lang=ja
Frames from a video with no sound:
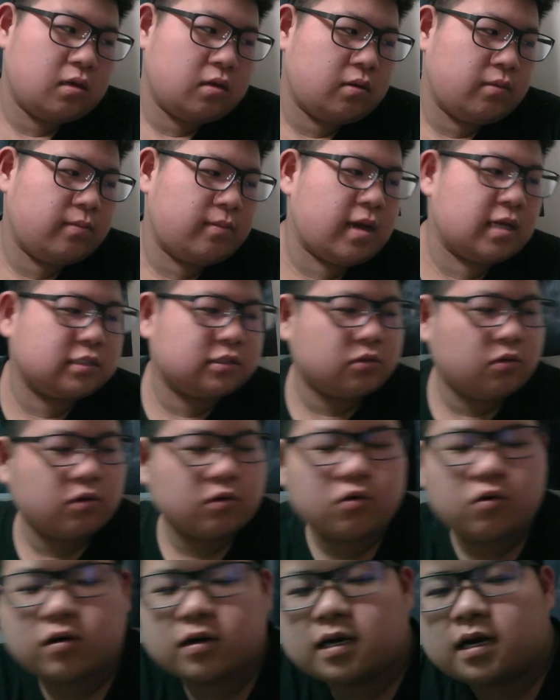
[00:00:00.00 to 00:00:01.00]
マジ俺
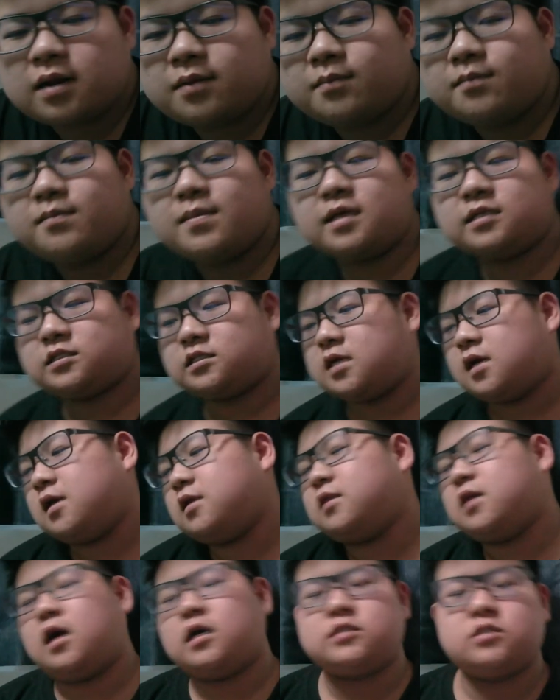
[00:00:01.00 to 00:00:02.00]
これからめっちゃ
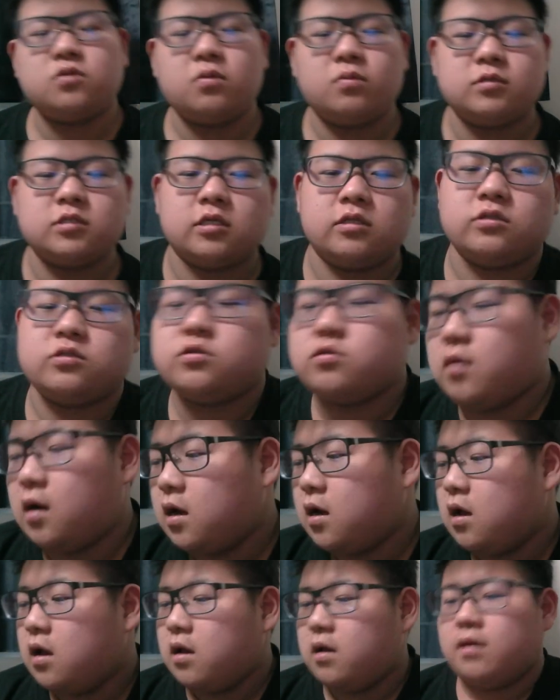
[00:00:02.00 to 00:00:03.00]
変な橋の持ち方するわ。
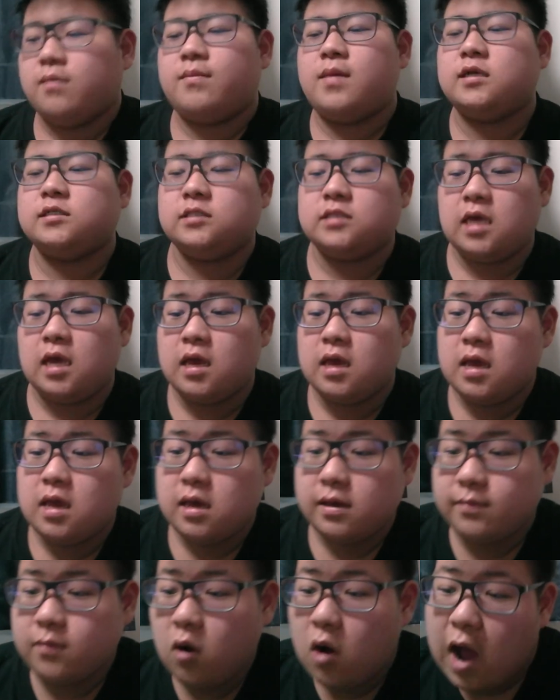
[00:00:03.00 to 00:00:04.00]
マジで。
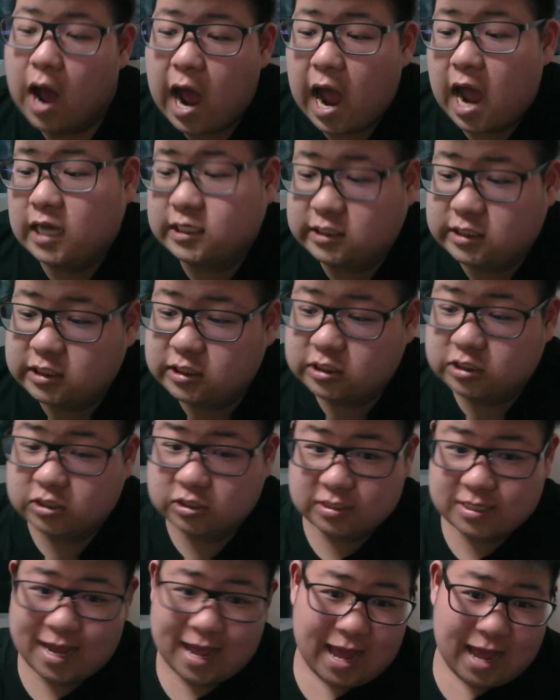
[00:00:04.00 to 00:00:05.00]
もう、箸
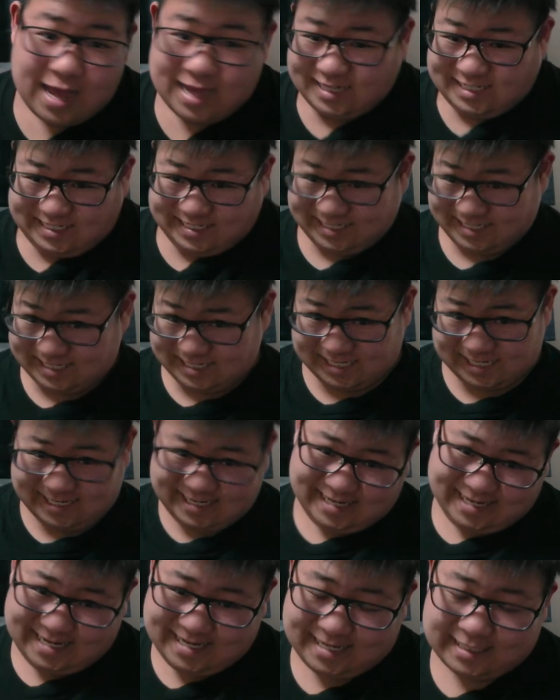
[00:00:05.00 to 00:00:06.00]
中が、ん
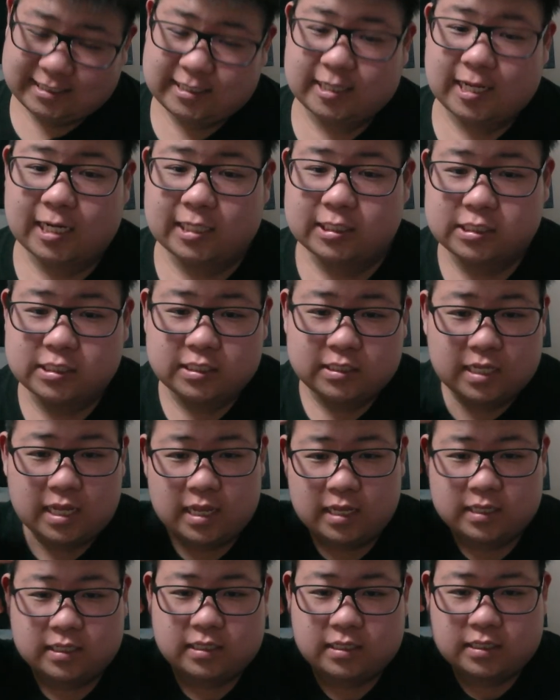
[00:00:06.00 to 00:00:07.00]
キーってなりすぎ
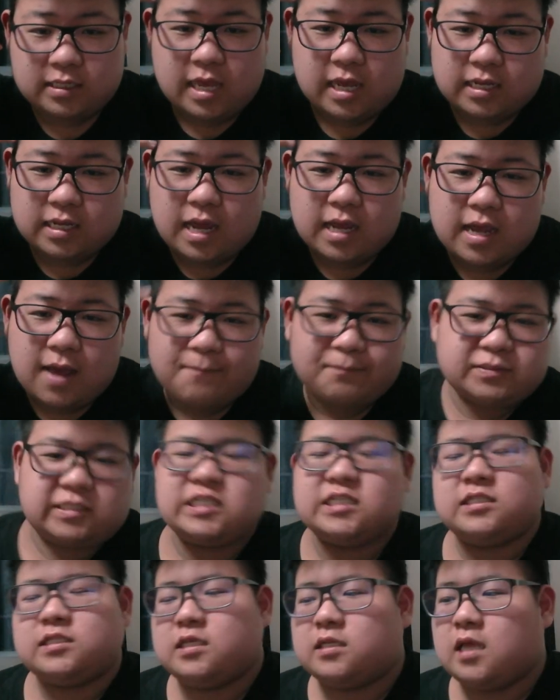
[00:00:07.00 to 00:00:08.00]
て、血管が
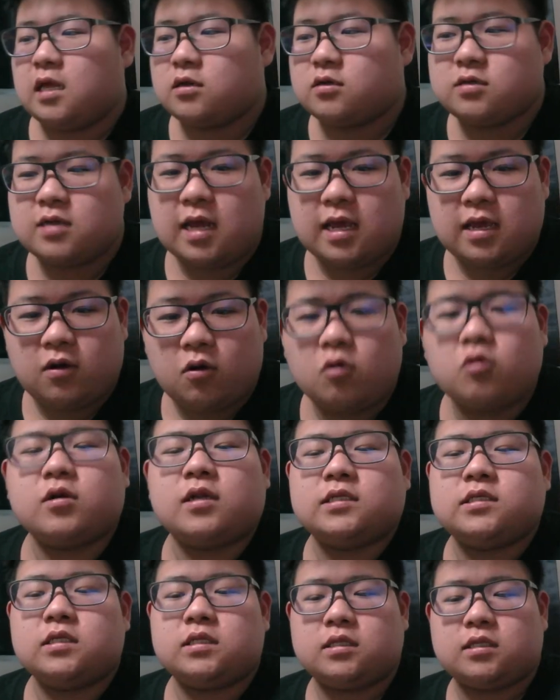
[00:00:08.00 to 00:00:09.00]
プチンってなるくらい怒ら
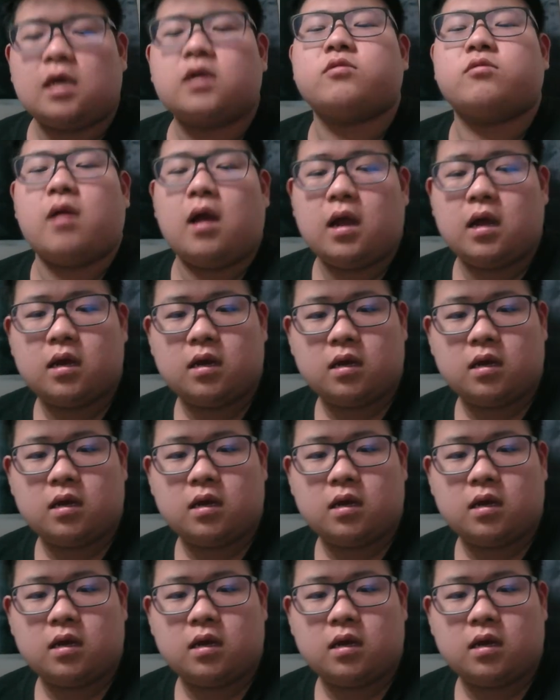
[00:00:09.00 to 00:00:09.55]
せたろら。